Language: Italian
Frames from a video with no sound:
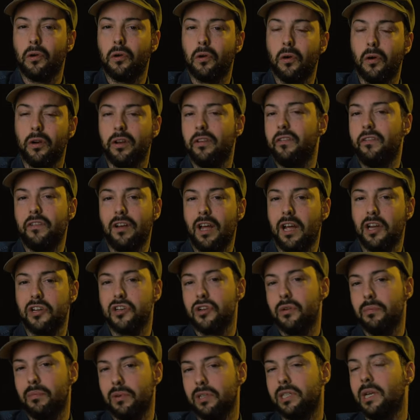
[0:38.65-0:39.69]
con i flash
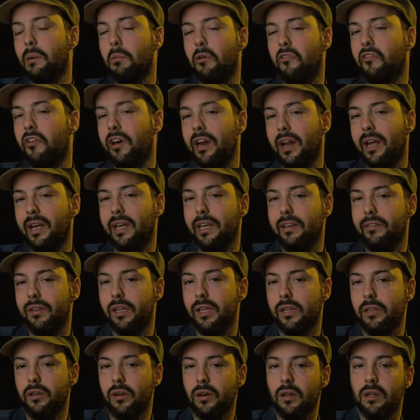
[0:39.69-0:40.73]
non possiamo fare anche i
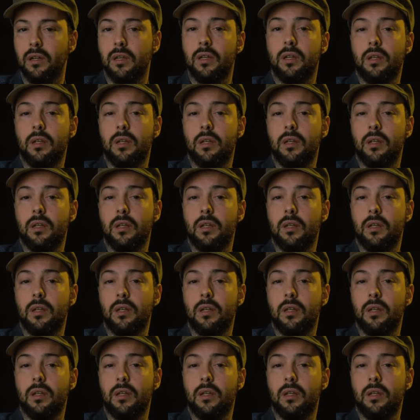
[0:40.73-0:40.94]
video.